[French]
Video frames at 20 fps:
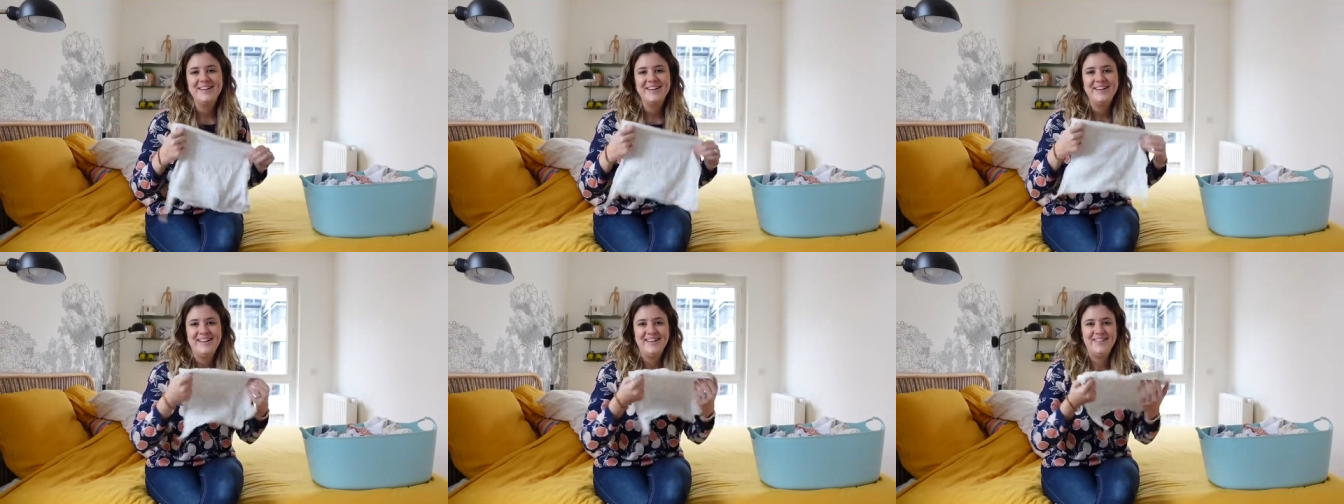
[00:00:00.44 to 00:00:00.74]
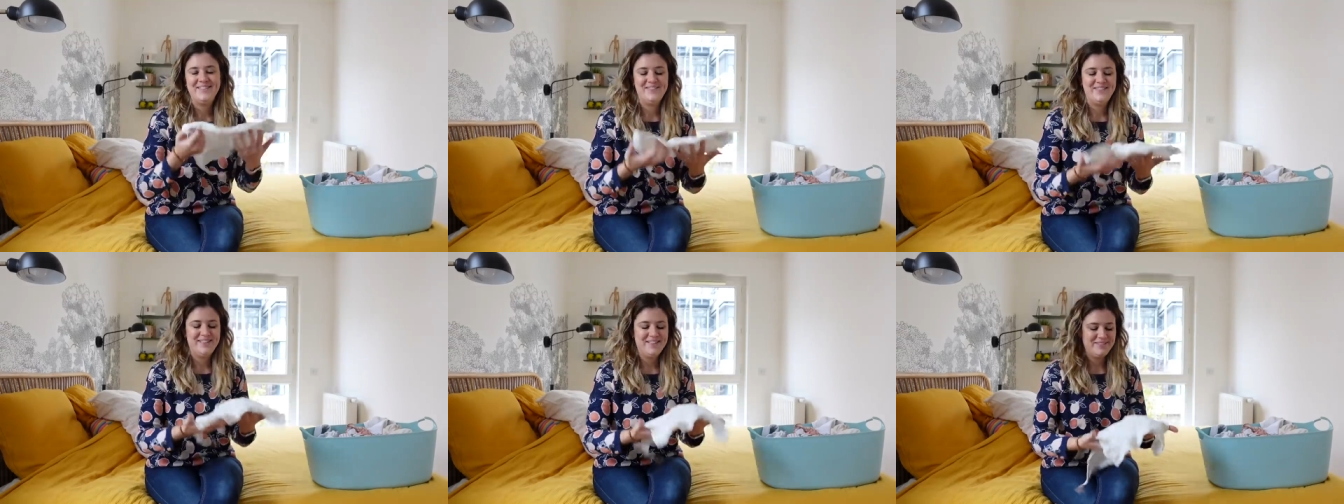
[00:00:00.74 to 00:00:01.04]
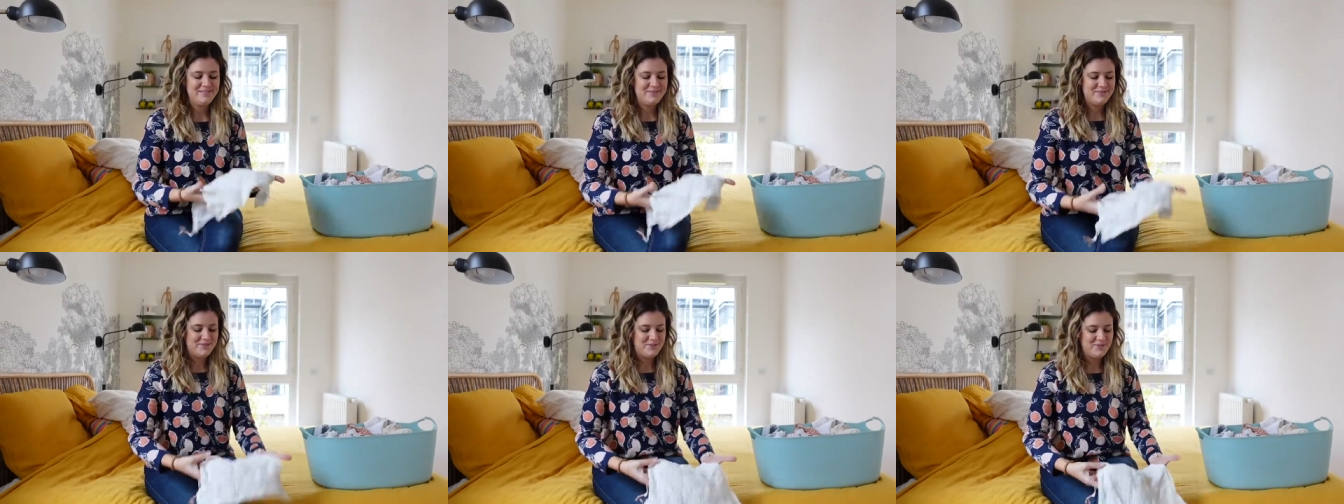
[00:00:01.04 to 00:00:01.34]
et
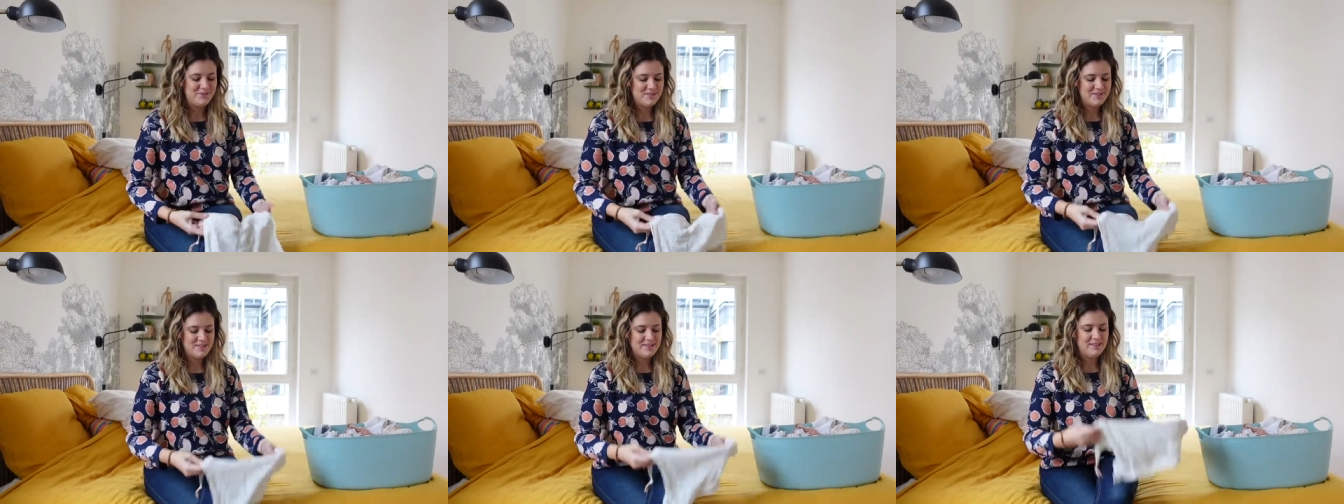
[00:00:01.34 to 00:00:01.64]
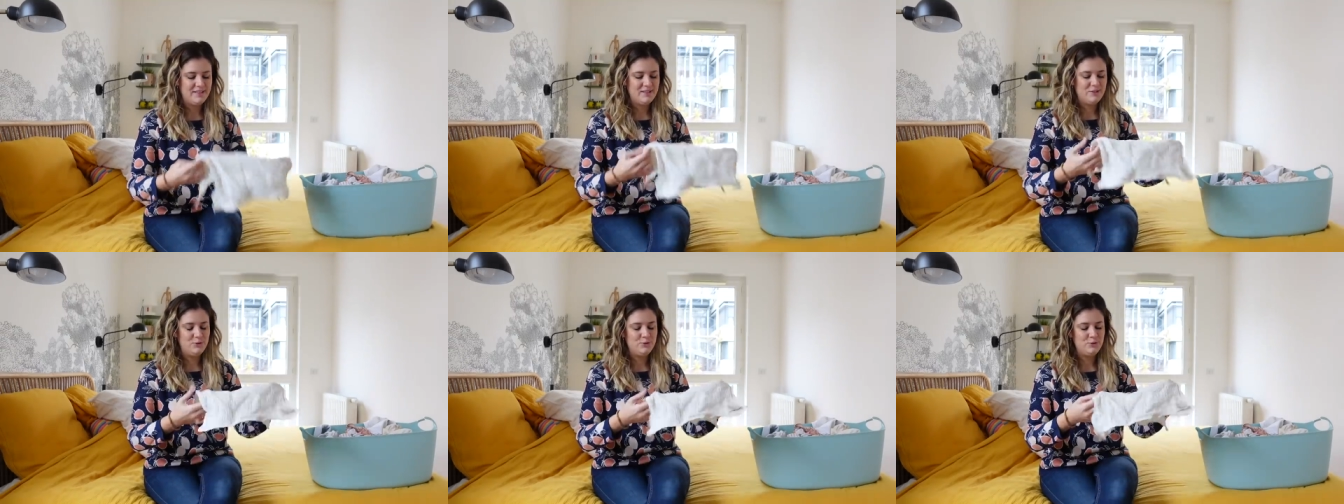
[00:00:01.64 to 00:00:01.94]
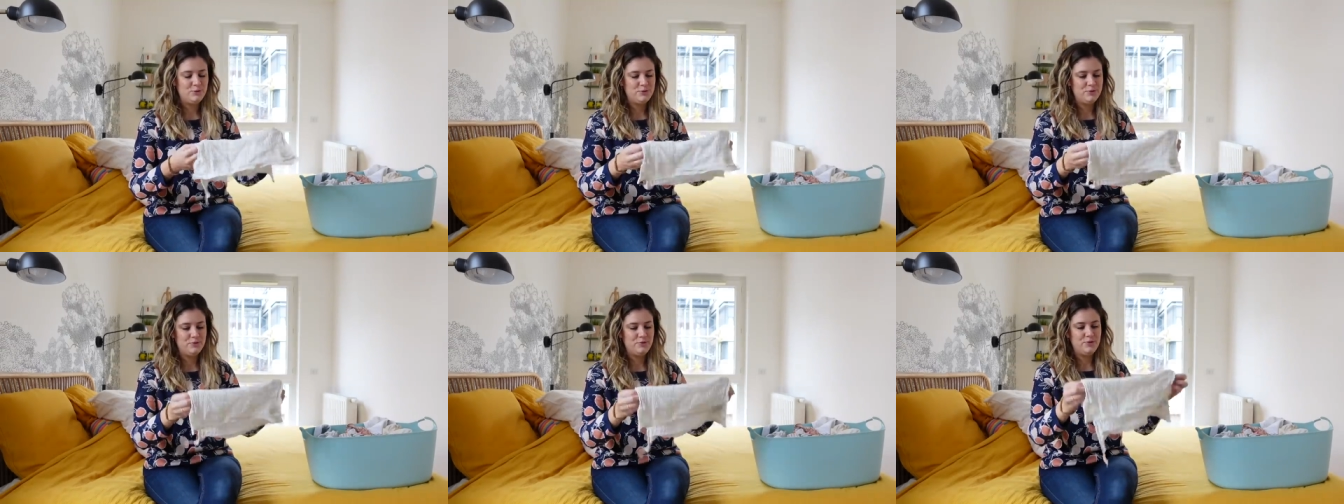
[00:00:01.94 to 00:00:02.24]
bienvenue dans un
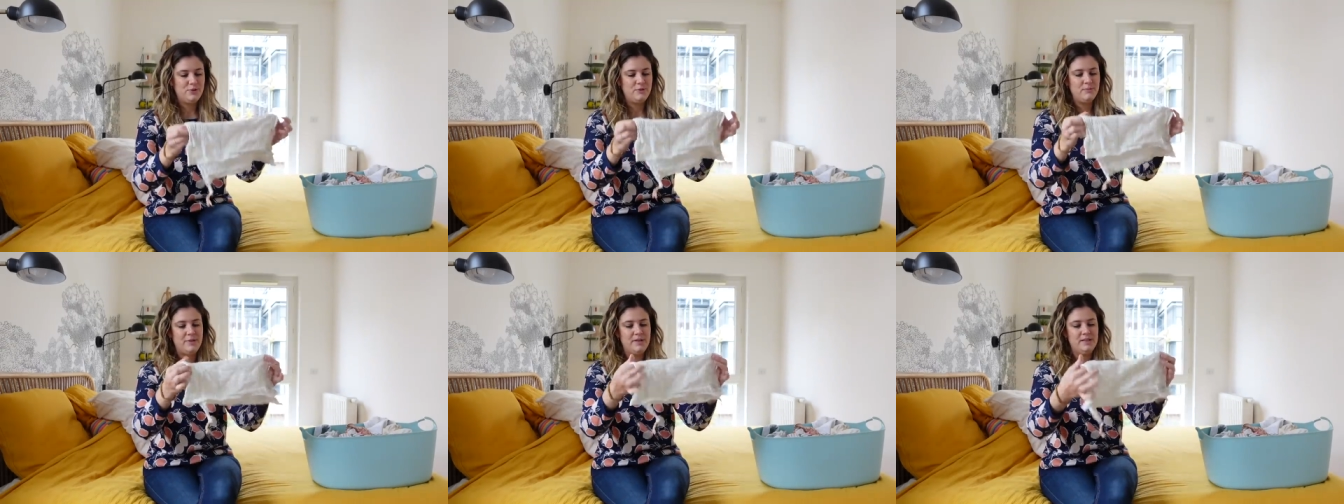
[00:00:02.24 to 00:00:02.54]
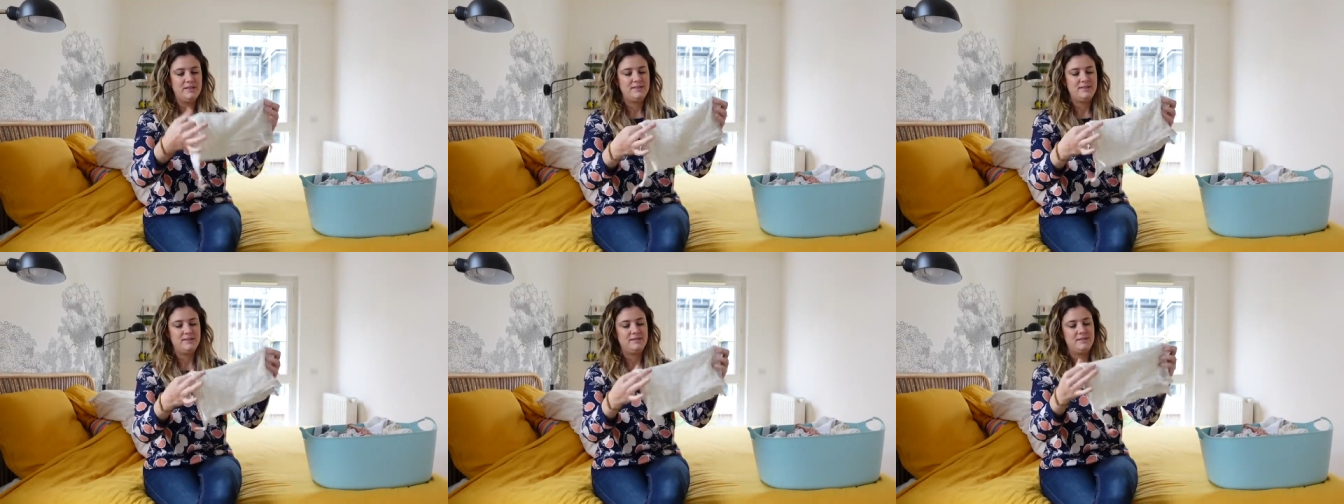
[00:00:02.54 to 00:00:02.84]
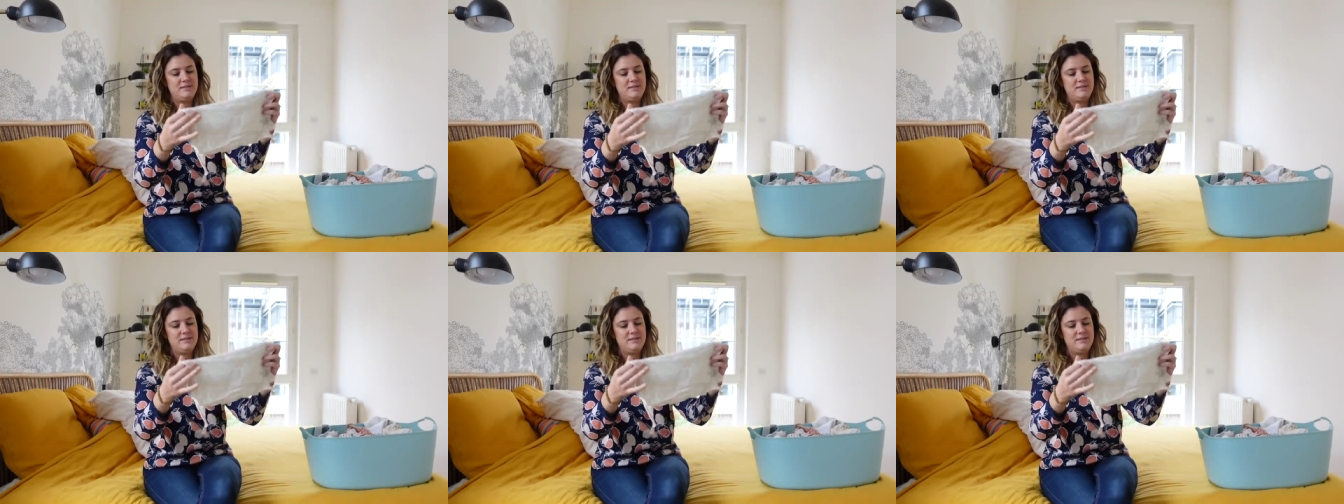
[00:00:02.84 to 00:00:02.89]
nouveau vlogmas.